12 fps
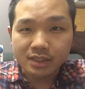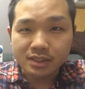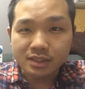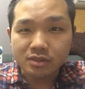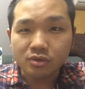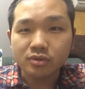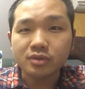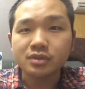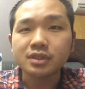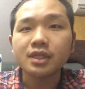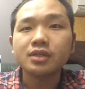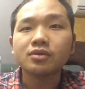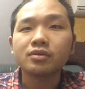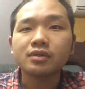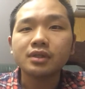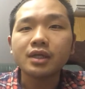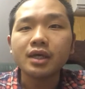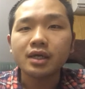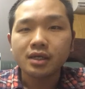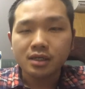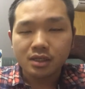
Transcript: 日1個ずつね、撮って、